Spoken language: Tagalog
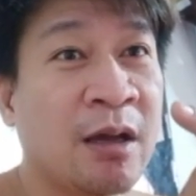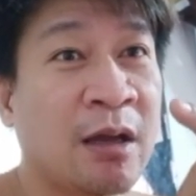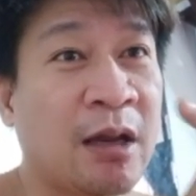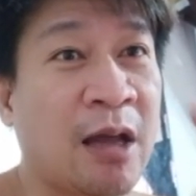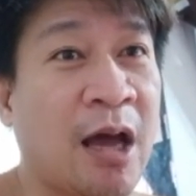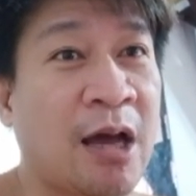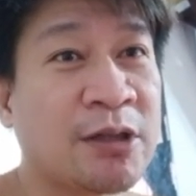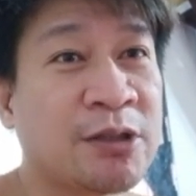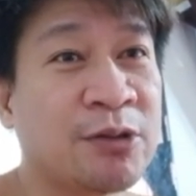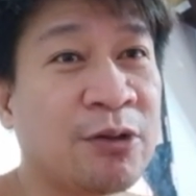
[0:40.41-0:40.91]

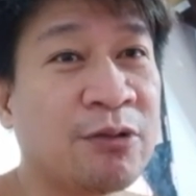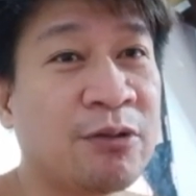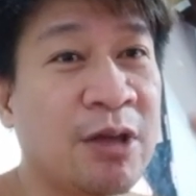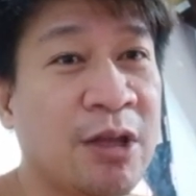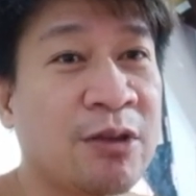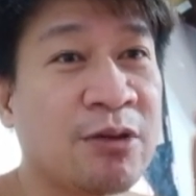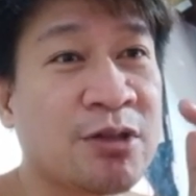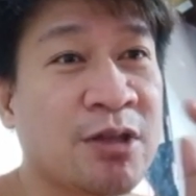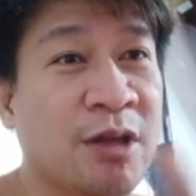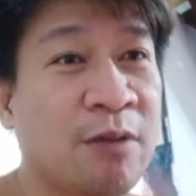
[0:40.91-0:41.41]
reaction
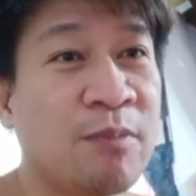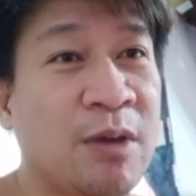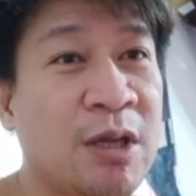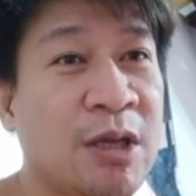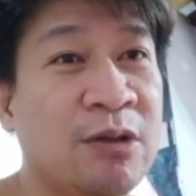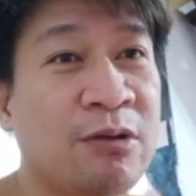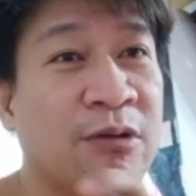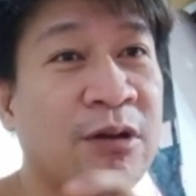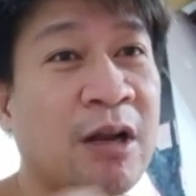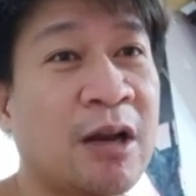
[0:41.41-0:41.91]
dito sa
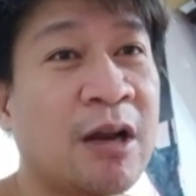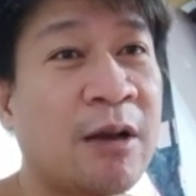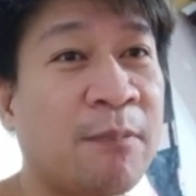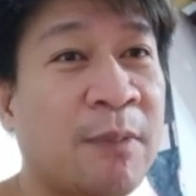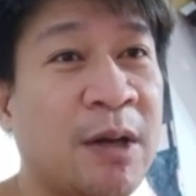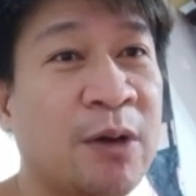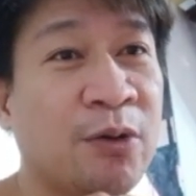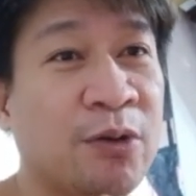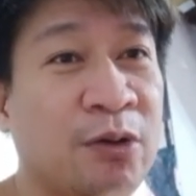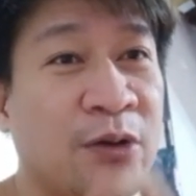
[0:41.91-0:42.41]
video na
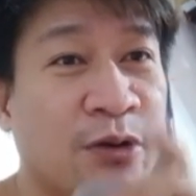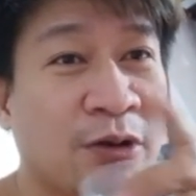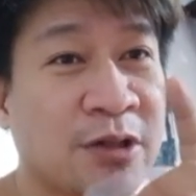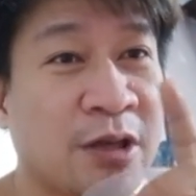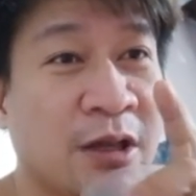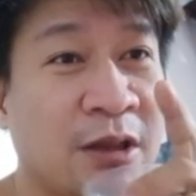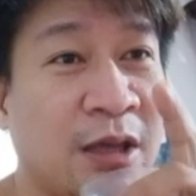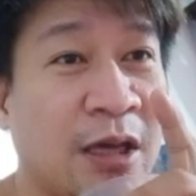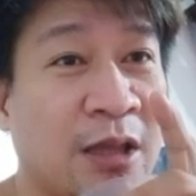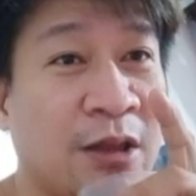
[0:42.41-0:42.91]
napanood
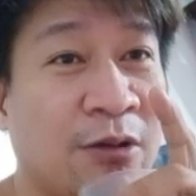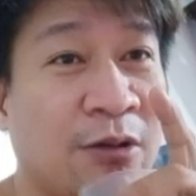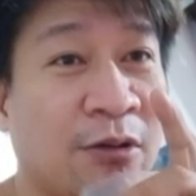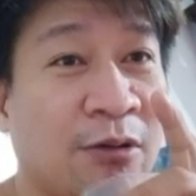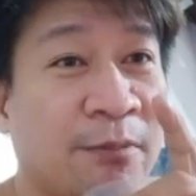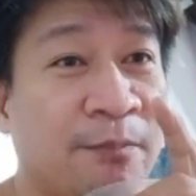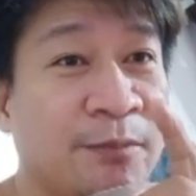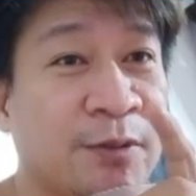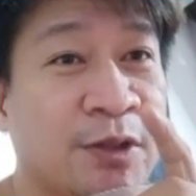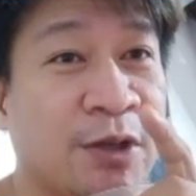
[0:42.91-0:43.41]
ko sa
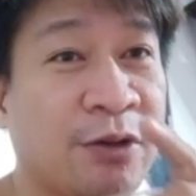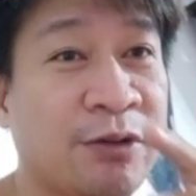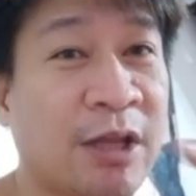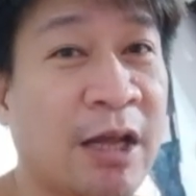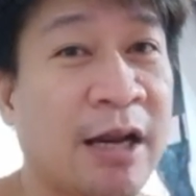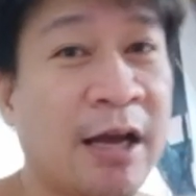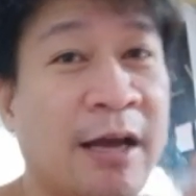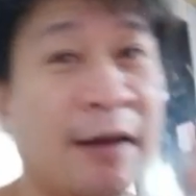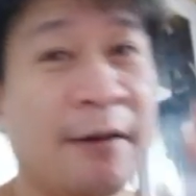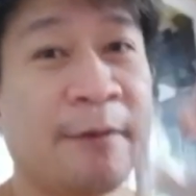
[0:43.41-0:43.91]
TikTok. So,
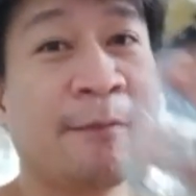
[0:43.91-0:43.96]
tara.